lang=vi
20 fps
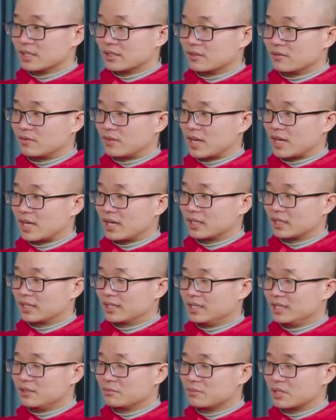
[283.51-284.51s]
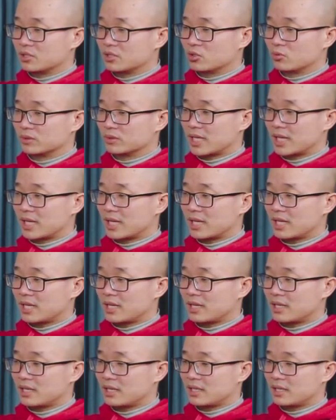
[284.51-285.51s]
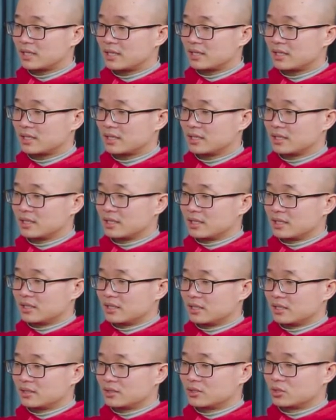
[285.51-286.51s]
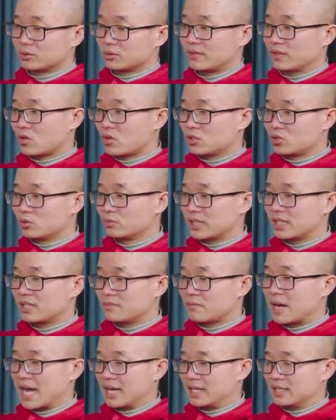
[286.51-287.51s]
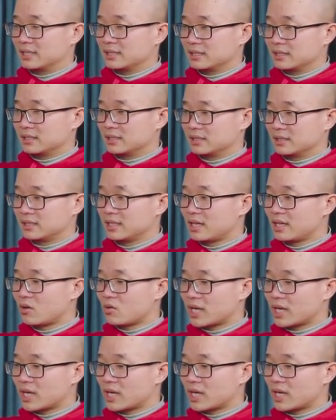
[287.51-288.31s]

Và khi mà chúng ta chúng ta phải coi chúng ta là bạn theo cái